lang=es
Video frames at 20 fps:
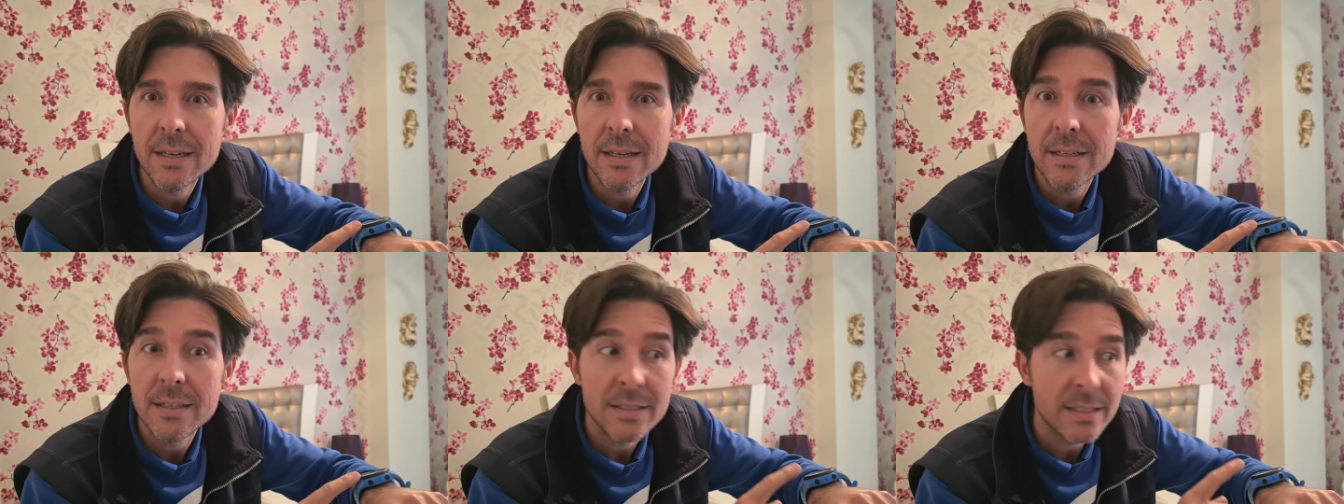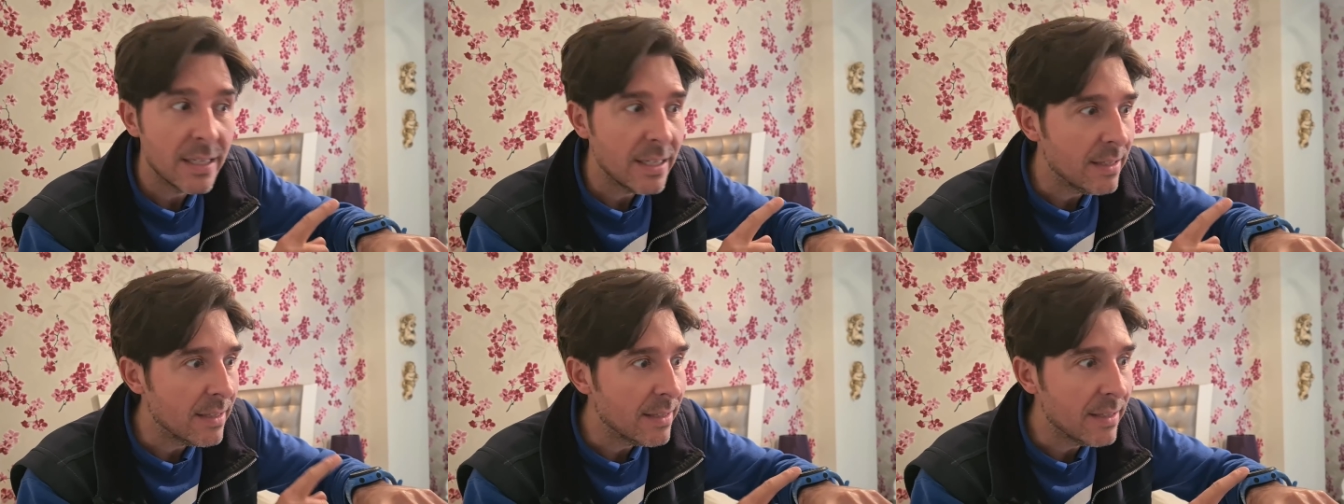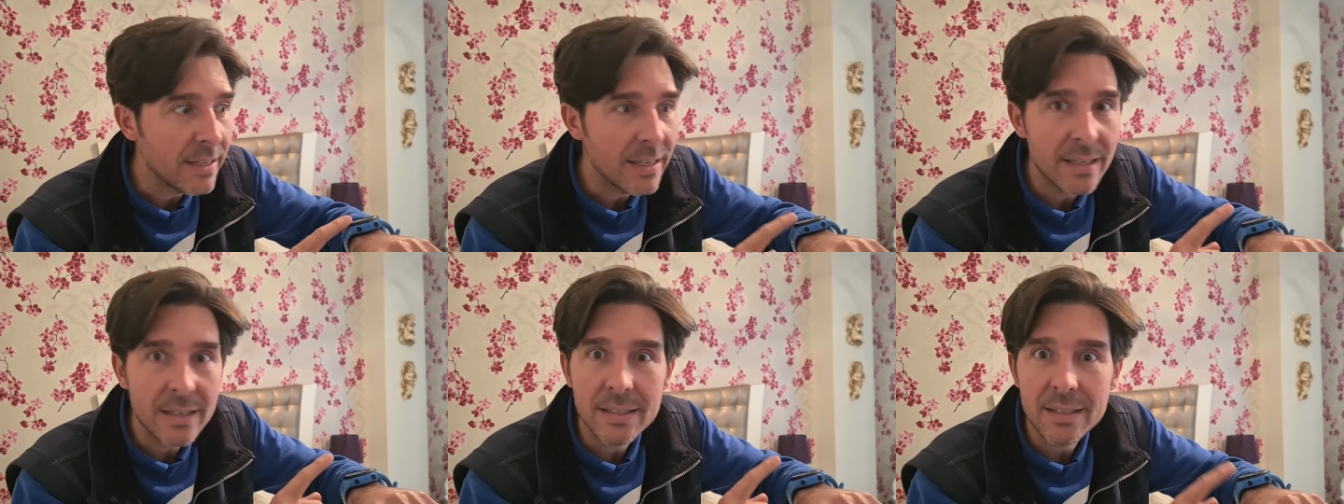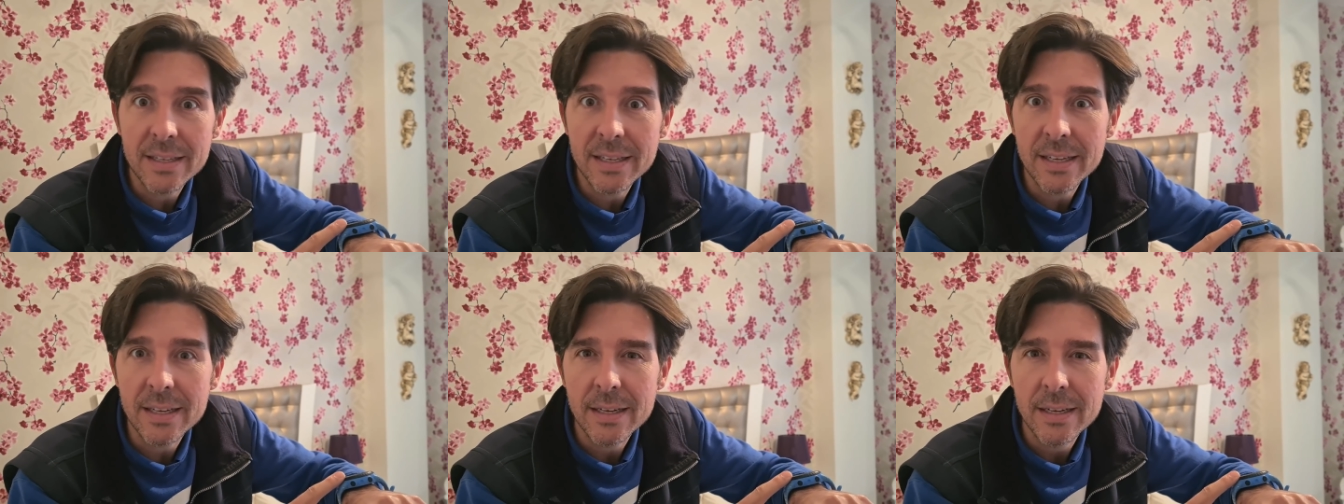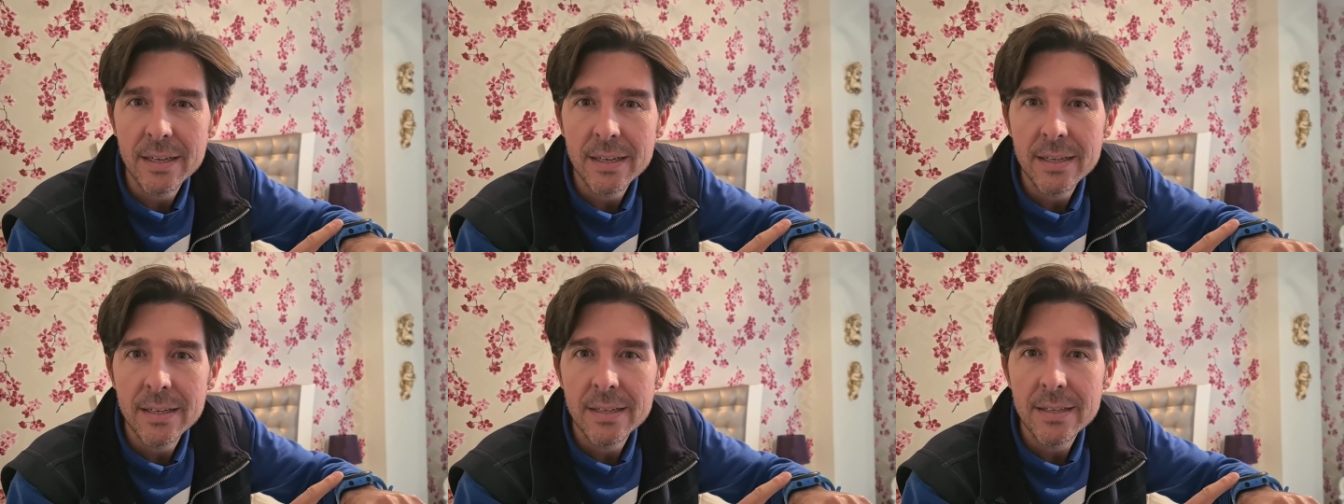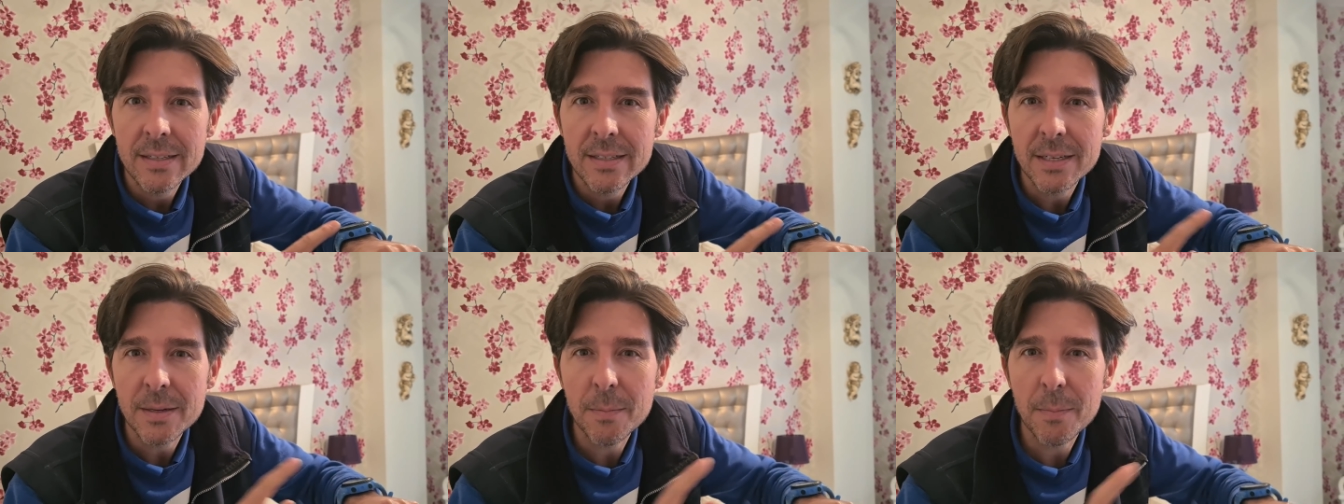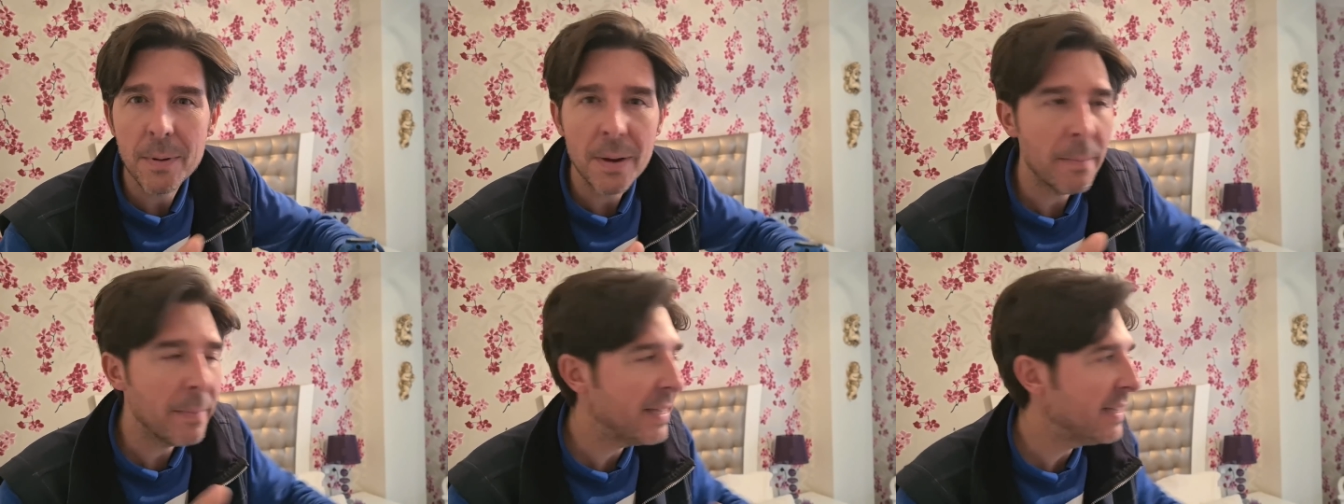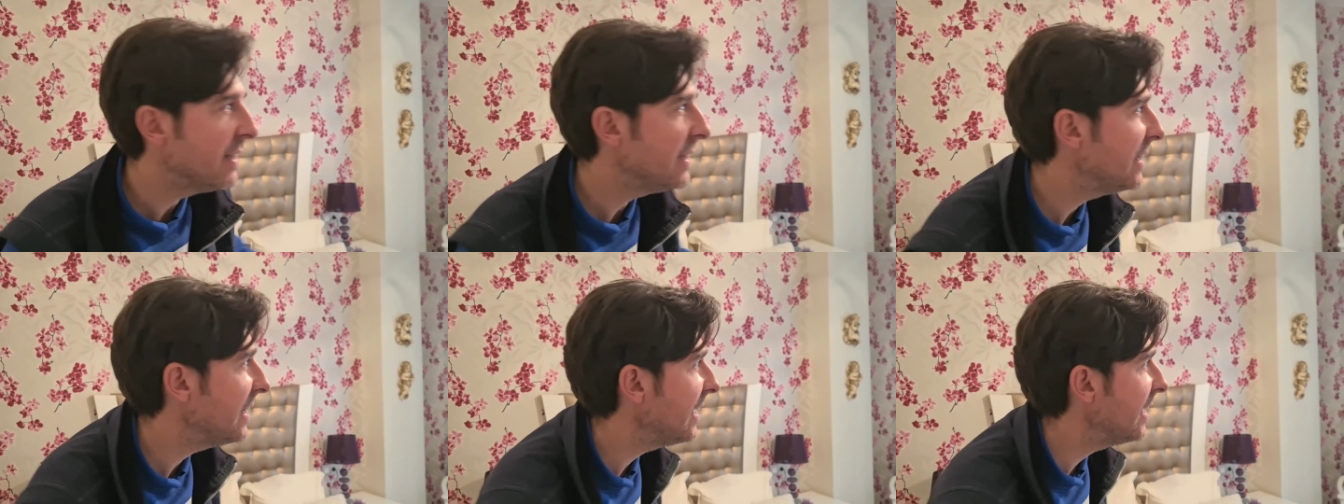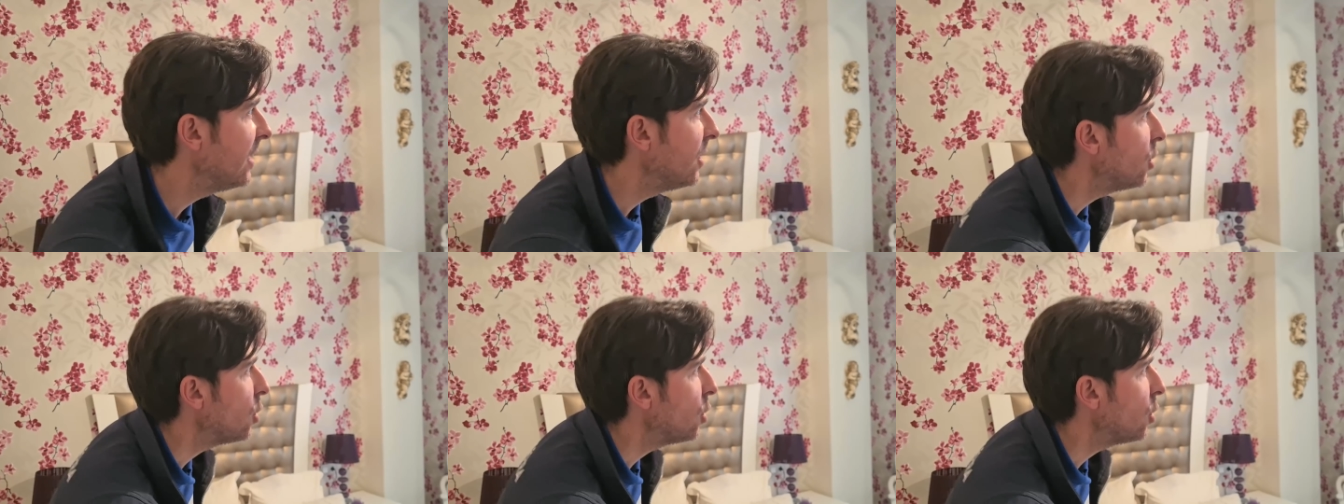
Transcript: sin tic-tic, simplemente